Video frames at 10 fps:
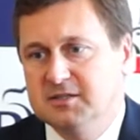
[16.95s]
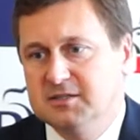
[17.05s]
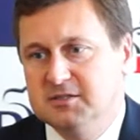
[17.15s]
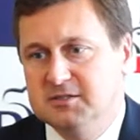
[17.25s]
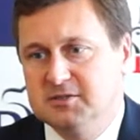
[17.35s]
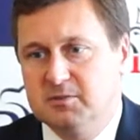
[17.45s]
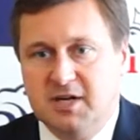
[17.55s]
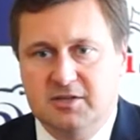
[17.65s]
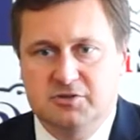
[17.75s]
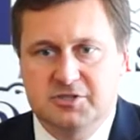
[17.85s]
i tą
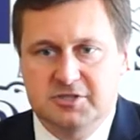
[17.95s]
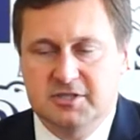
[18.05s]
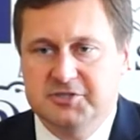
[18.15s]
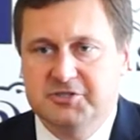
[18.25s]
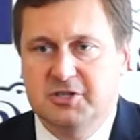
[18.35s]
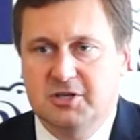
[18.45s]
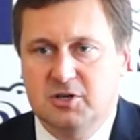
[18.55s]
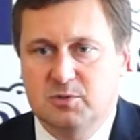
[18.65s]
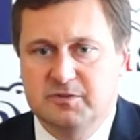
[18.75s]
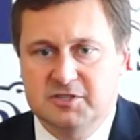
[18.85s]
radość i szczęście
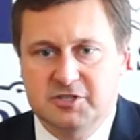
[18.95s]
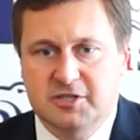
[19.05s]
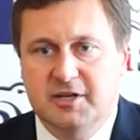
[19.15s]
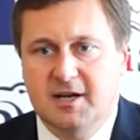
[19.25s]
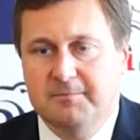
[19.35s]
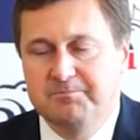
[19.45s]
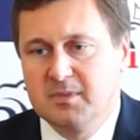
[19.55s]
obwieszczenia